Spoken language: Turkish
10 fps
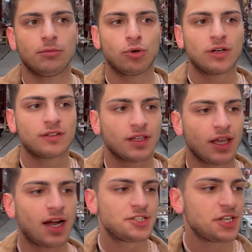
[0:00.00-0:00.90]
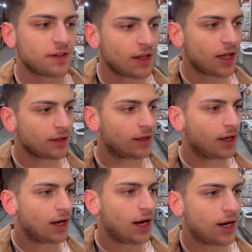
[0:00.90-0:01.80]
Burası da gerçekten
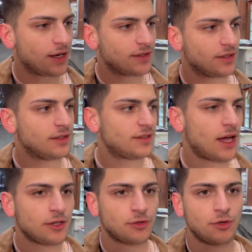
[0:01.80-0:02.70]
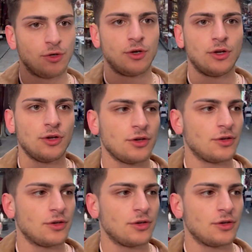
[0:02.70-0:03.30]
aradığınız her türlü